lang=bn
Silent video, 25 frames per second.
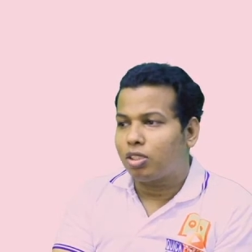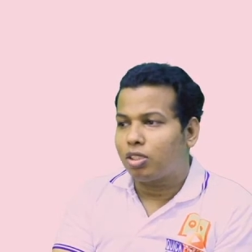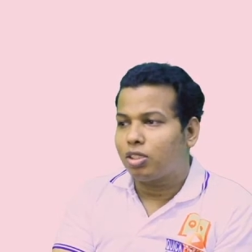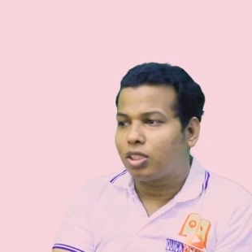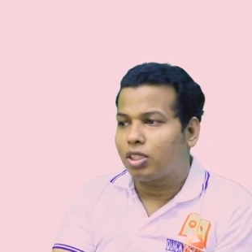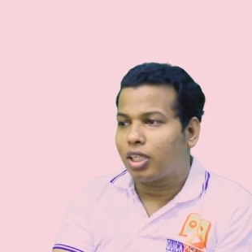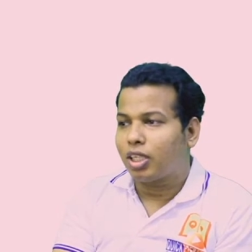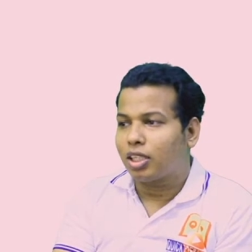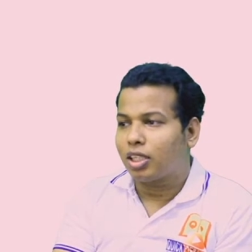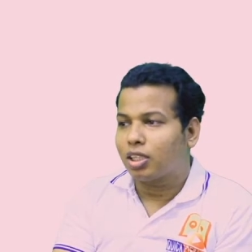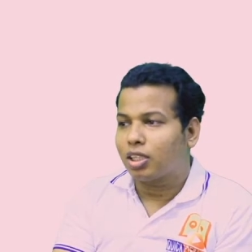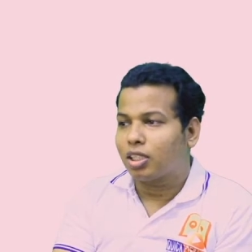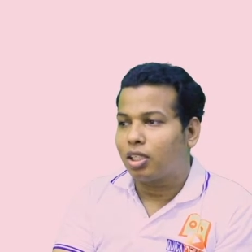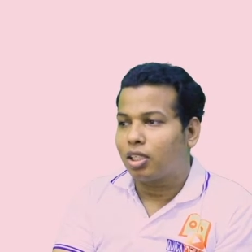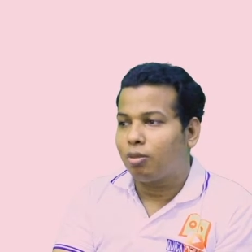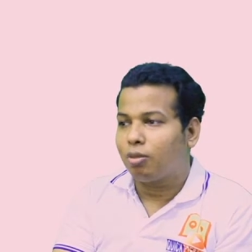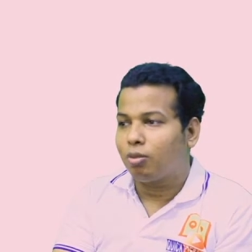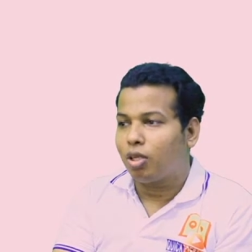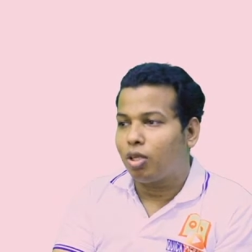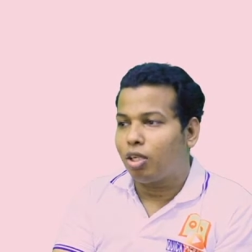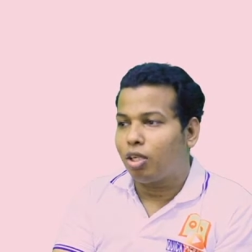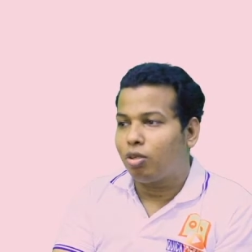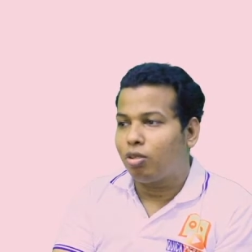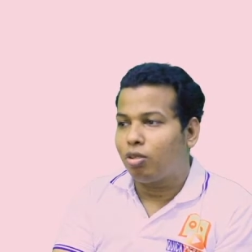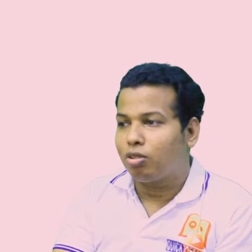সাতকে বলা
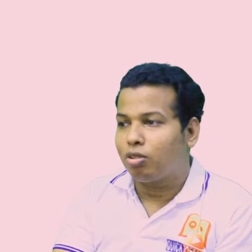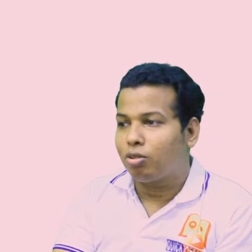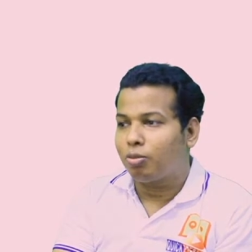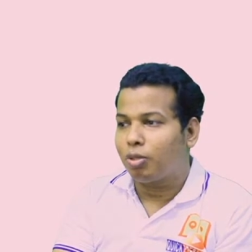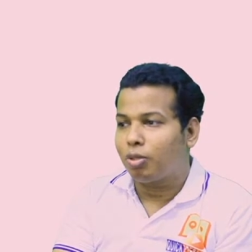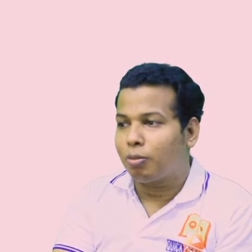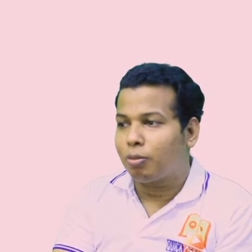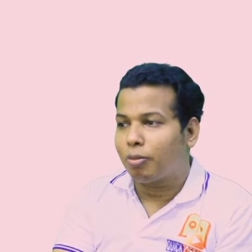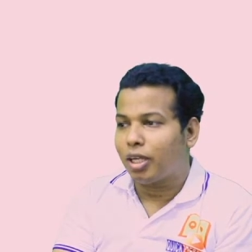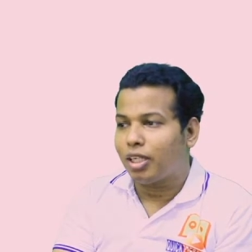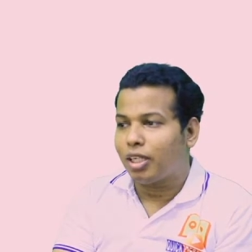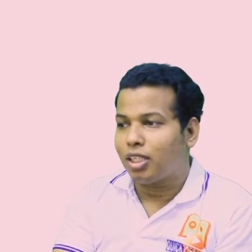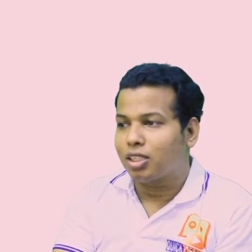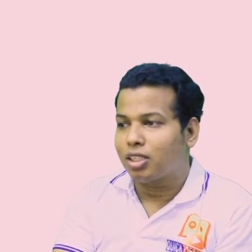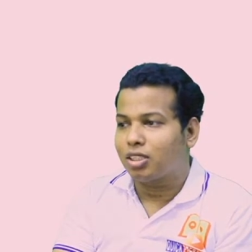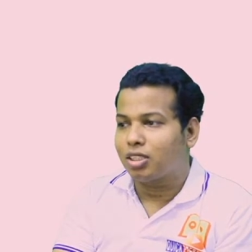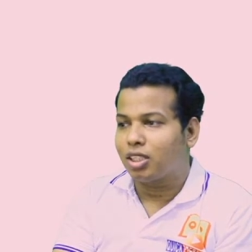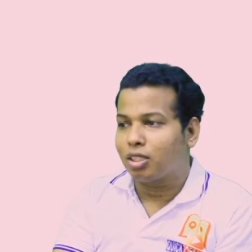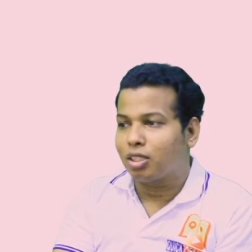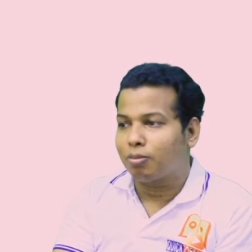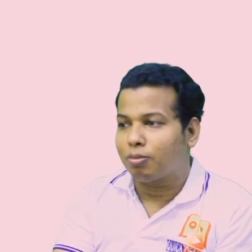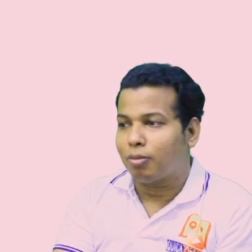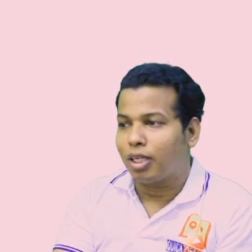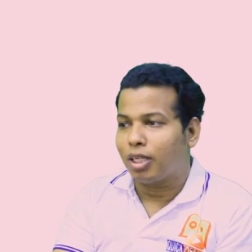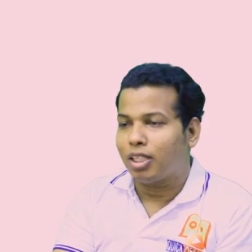হলো তোমার মাইনাস সাত
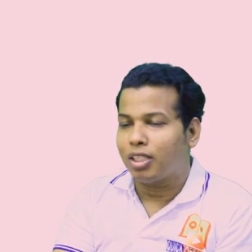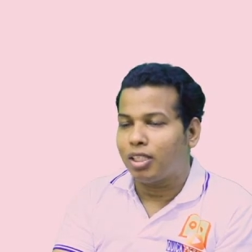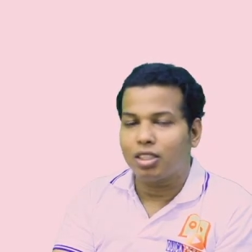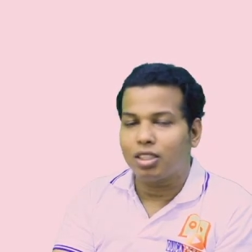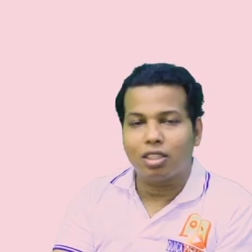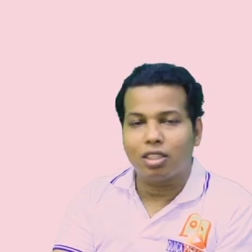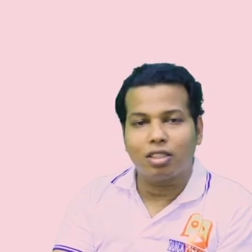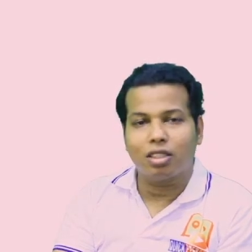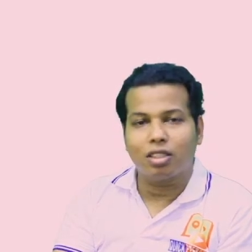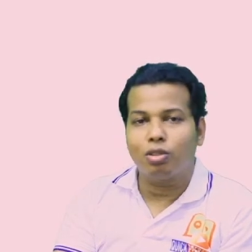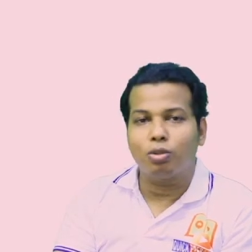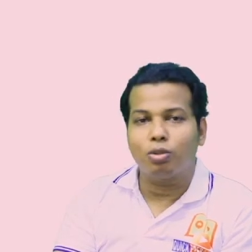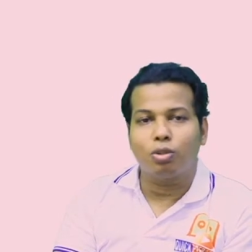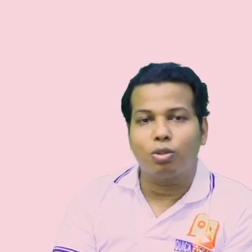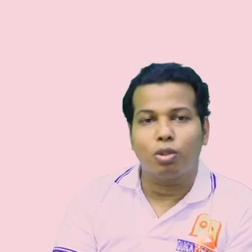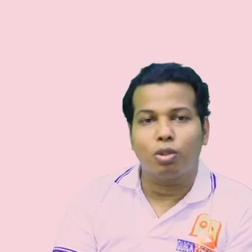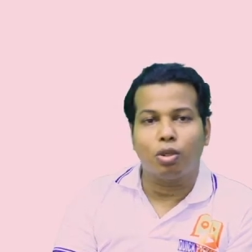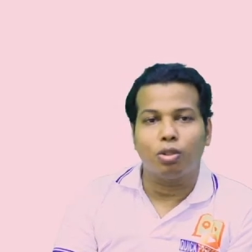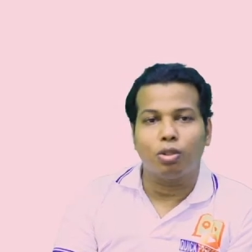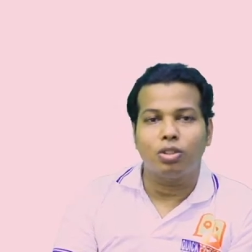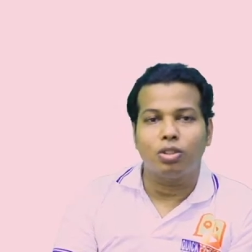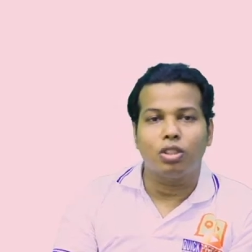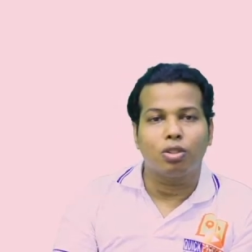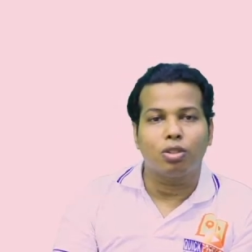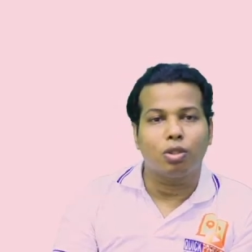মাইনাস সাত কিন্তু
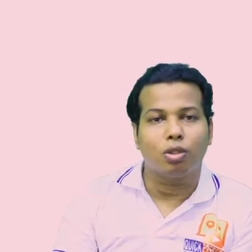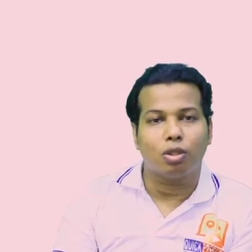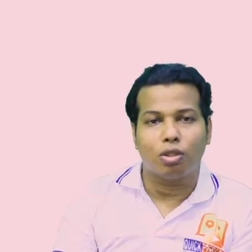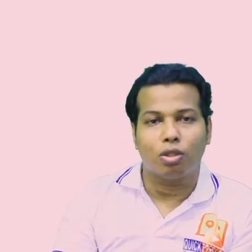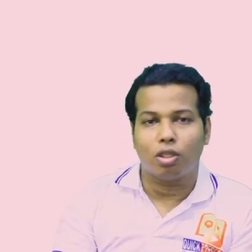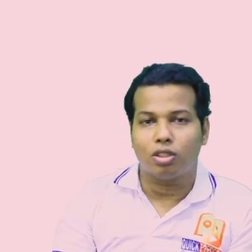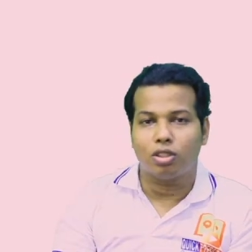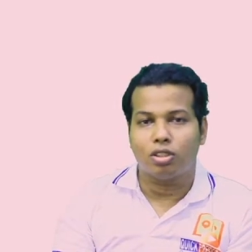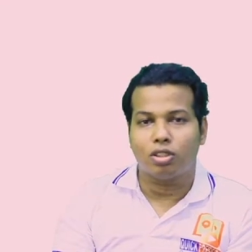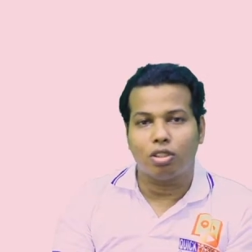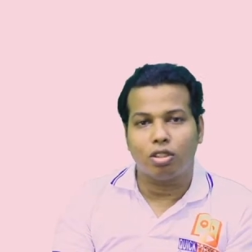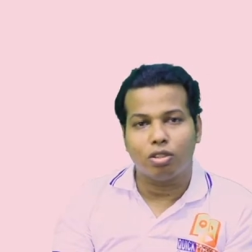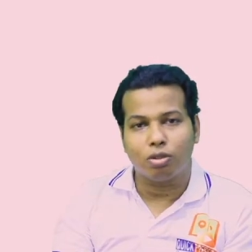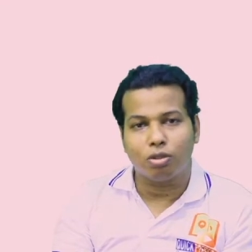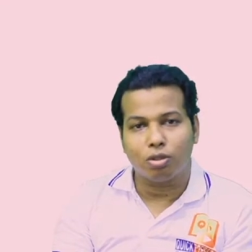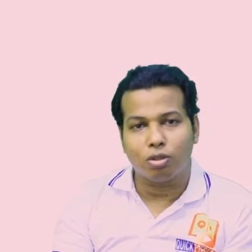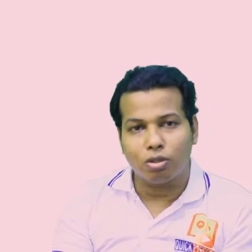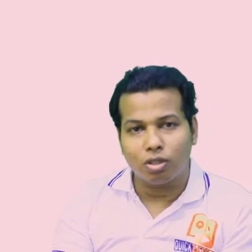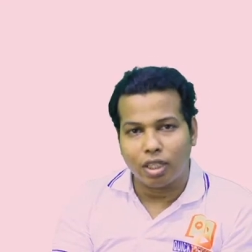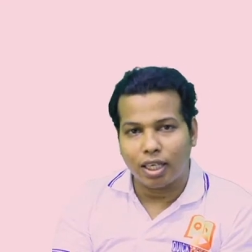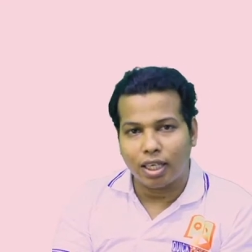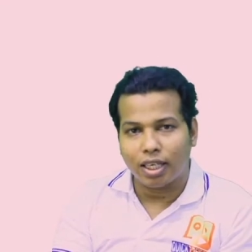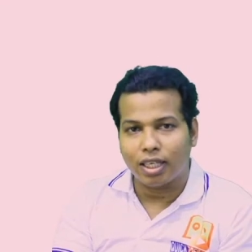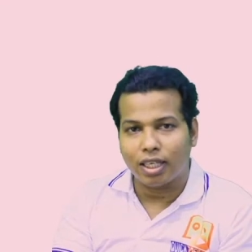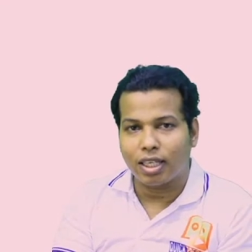সহজে সচরাচর
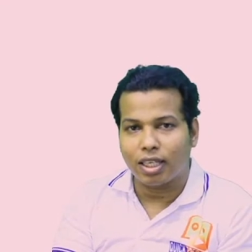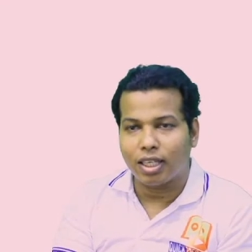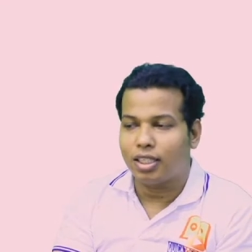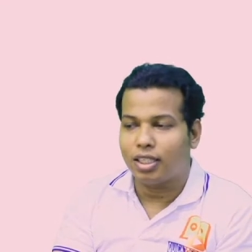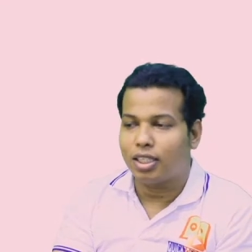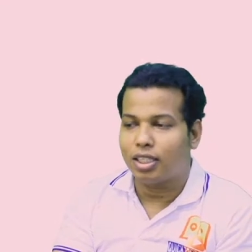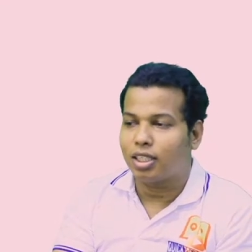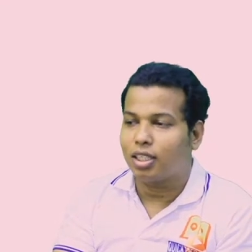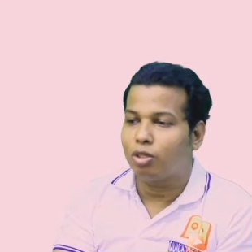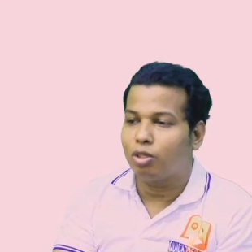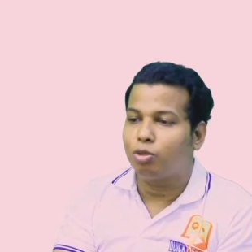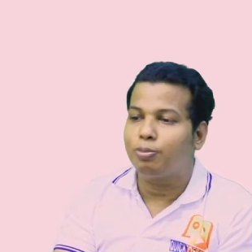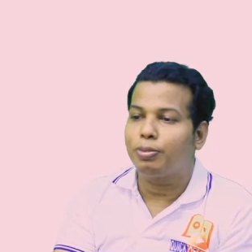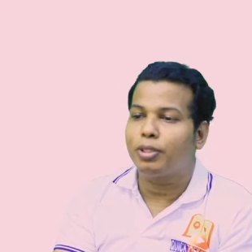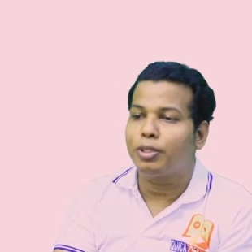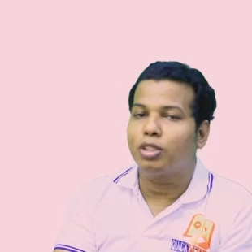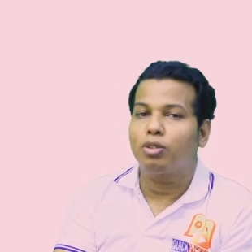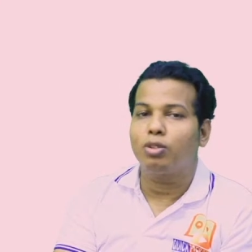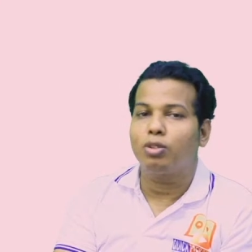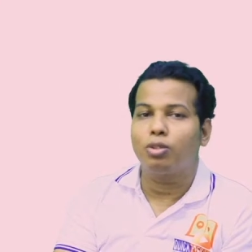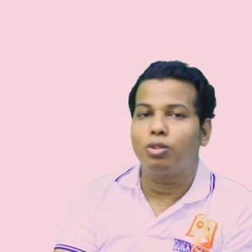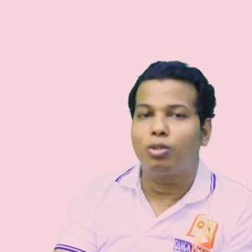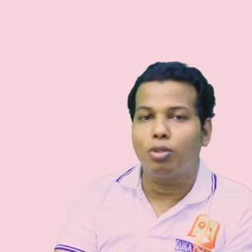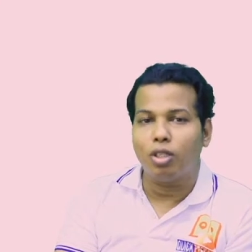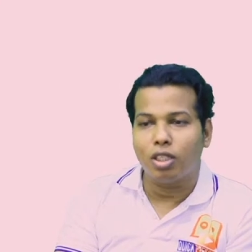থাকে না এটাকে রূপান্তর
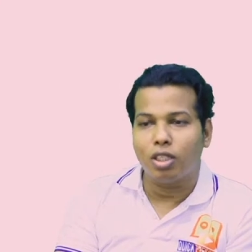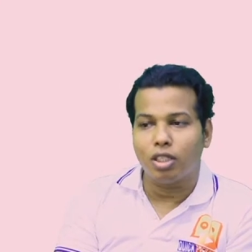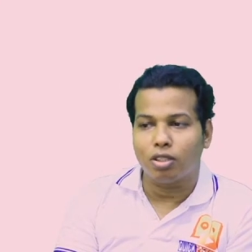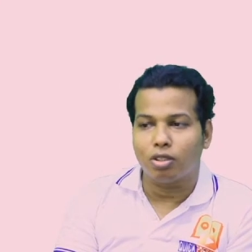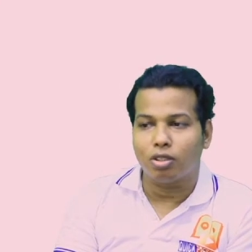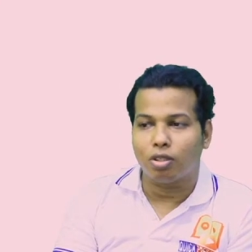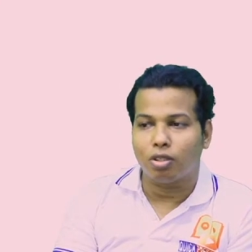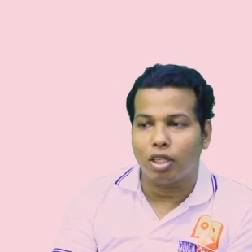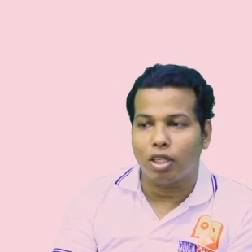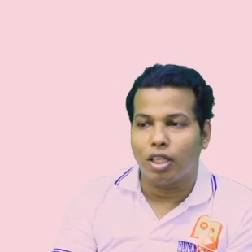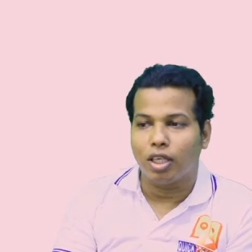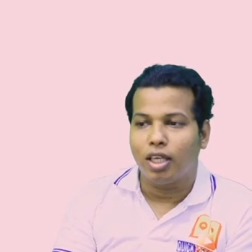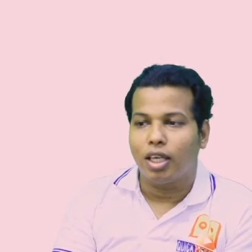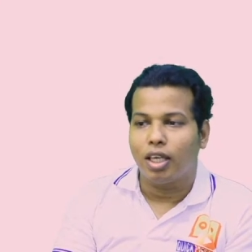করে নিতে হয়